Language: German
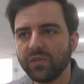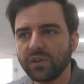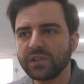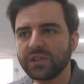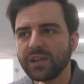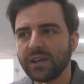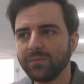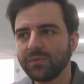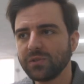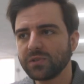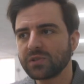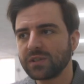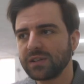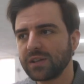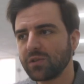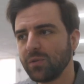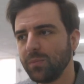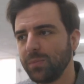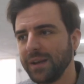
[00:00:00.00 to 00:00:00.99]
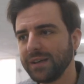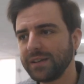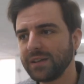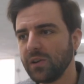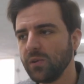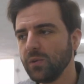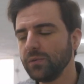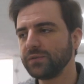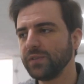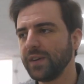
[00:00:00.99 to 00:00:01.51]
Wirklich, der nimmt uns die komplette
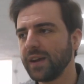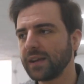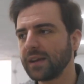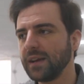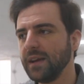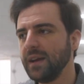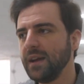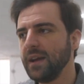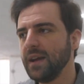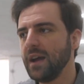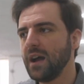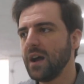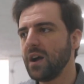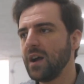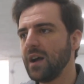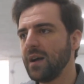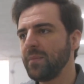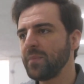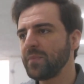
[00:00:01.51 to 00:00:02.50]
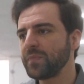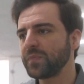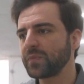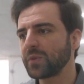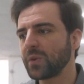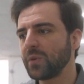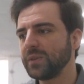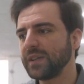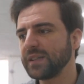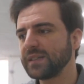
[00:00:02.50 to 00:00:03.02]
Luft weg. Ähm,
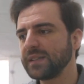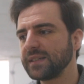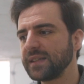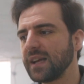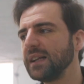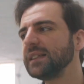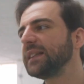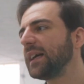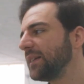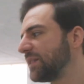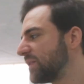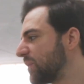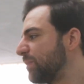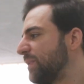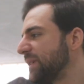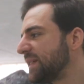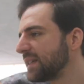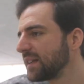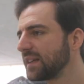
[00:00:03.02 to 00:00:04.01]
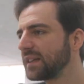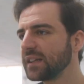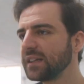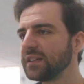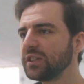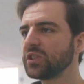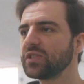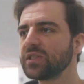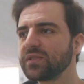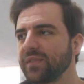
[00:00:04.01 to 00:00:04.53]
und das ist halt dann so ein bisschen
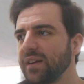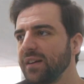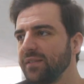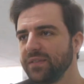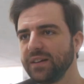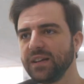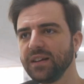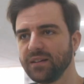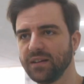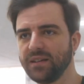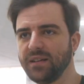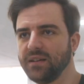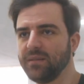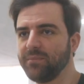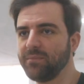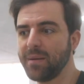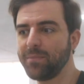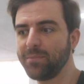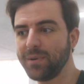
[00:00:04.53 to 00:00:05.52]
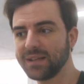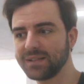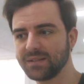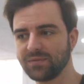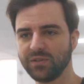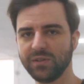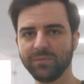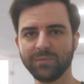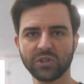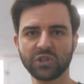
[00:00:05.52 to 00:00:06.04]
kritisch, weil wir hier mehr Platz
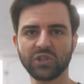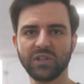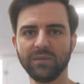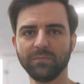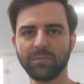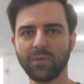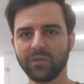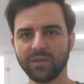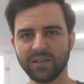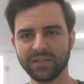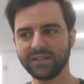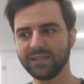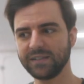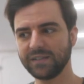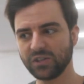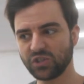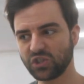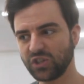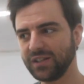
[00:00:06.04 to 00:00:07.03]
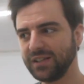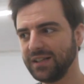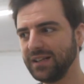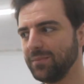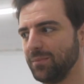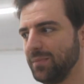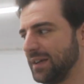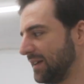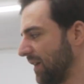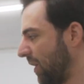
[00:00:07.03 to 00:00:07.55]
für die Maschinen brauchen. Ihr seht, ihr steht hier
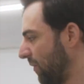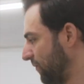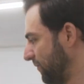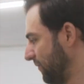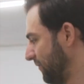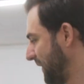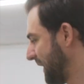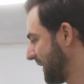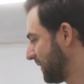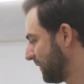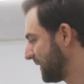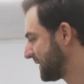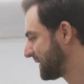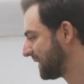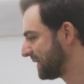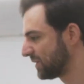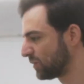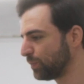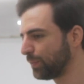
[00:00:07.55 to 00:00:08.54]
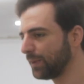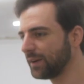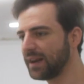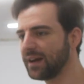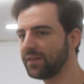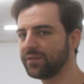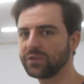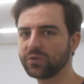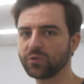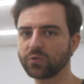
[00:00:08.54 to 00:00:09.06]
mitten auf dem Weg, was halt super
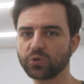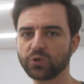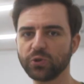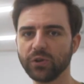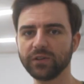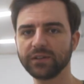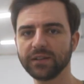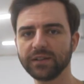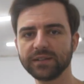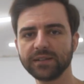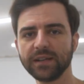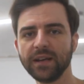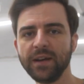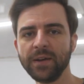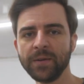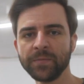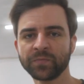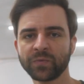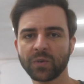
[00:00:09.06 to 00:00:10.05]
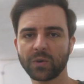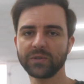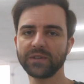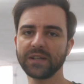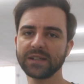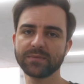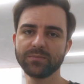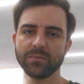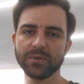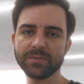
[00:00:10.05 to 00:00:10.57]
nervig und störend ist. Und
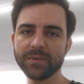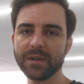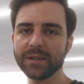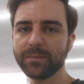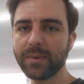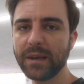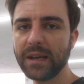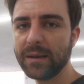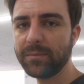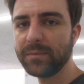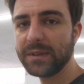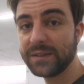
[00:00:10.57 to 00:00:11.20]
das müssen wir halt beheben.